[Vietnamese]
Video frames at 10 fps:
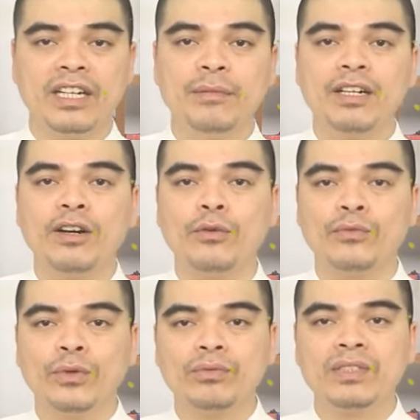nếu mà
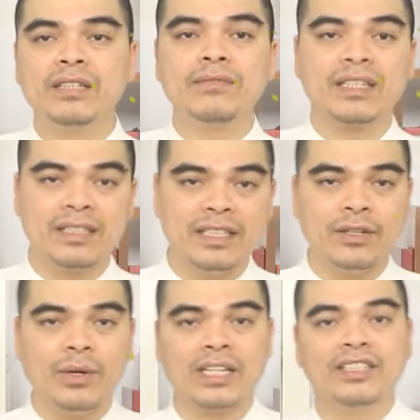cầu phúc xin việc
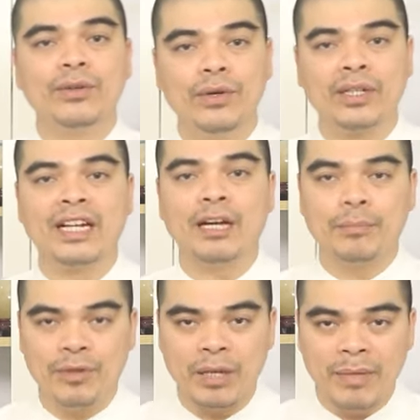gì hoặc là chiêu hồn
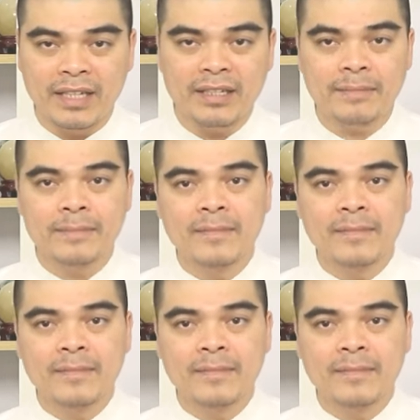đại mệnh ấy,